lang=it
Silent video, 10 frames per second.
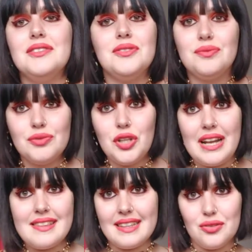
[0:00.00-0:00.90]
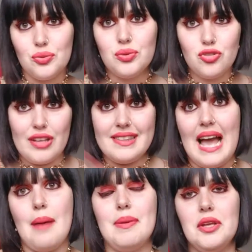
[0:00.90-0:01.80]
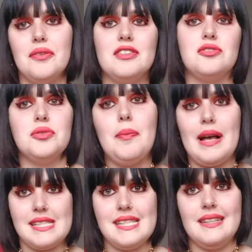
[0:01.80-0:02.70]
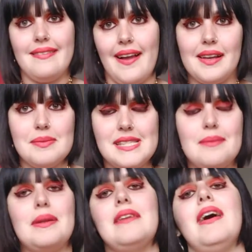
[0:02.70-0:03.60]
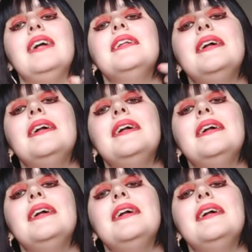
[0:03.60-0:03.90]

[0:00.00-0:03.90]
non, non, resta su, cioè si apre, io facevo due passi, tac, mi si apriva.